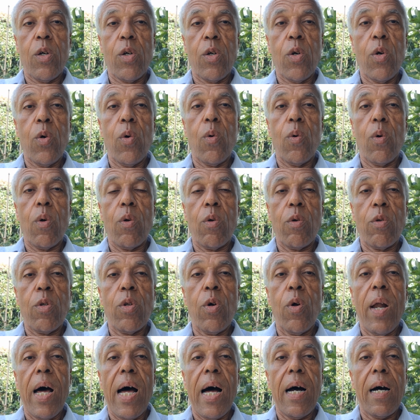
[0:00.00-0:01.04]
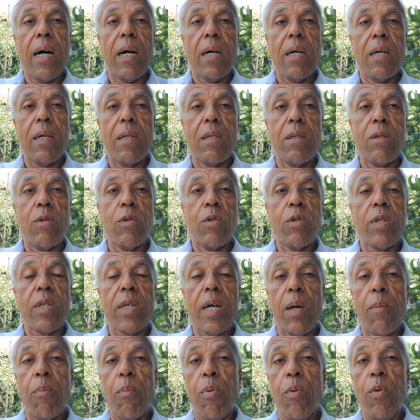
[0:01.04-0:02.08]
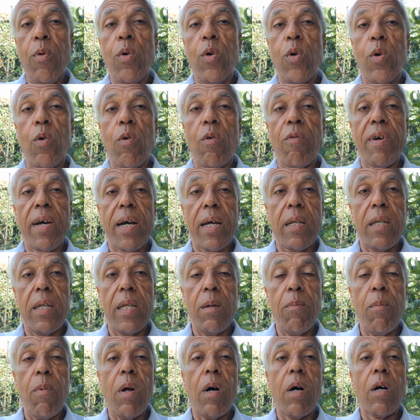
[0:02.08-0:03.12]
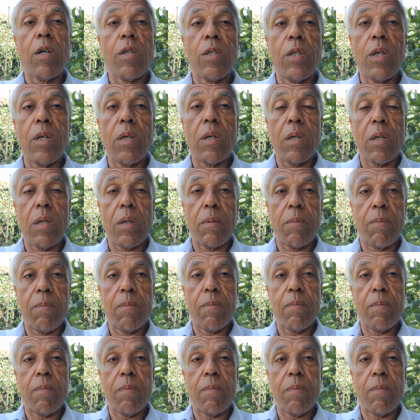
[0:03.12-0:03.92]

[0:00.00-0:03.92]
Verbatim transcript: que le dollar ne serait plus convertible en or.